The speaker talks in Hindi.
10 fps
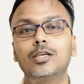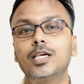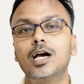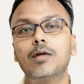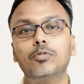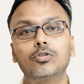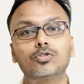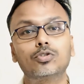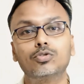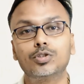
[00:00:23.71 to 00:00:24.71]
और ये हम
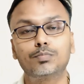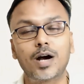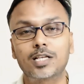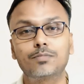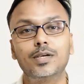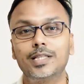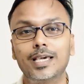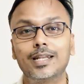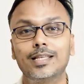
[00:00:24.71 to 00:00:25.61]
लोग जो कुछ पास्ट में देख